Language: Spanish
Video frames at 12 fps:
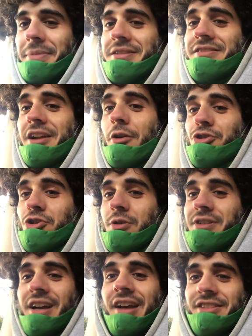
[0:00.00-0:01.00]
aparte se largó a
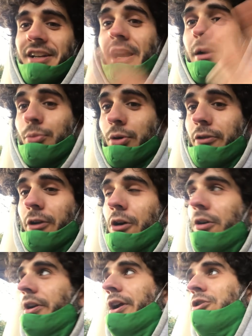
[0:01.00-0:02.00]
llover, si quisiera ir al pueblo
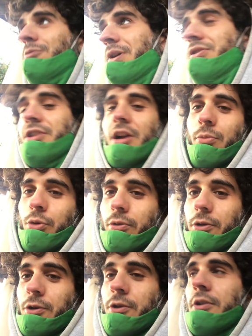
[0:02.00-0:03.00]
ahora no pinta ir al
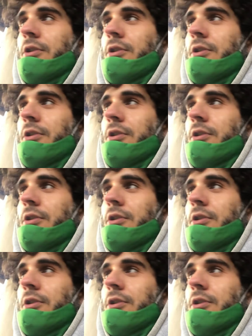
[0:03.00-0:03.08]
pueblo.